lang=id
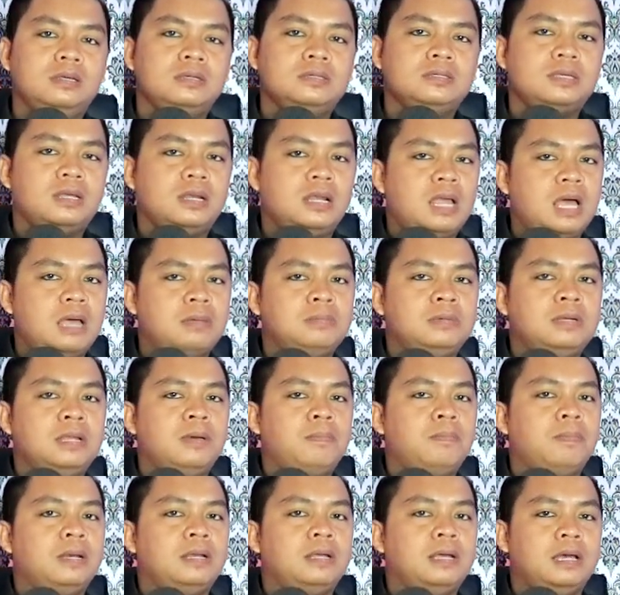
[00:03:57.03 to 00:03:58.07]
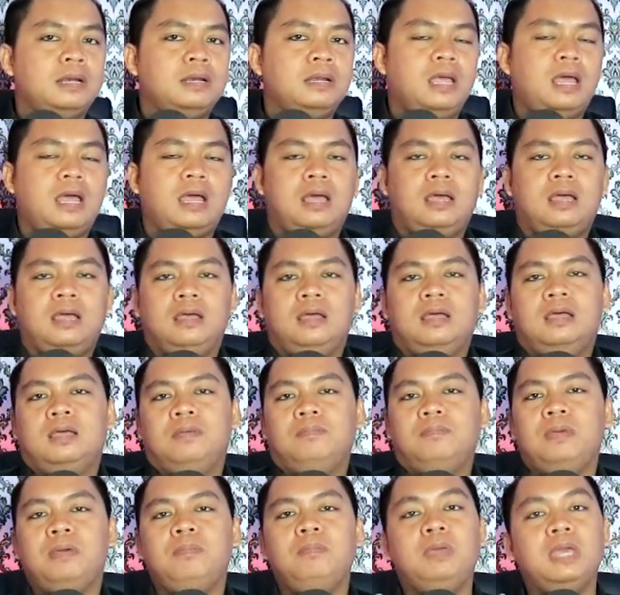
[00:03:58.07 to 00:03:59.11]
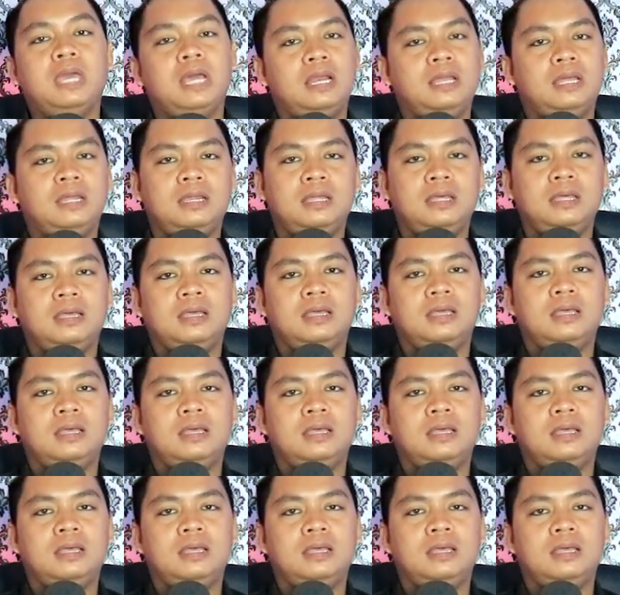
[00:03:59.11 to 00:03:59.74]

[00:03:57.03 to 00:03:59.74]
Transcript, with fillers: setelah mendapatkan ya BBL ini.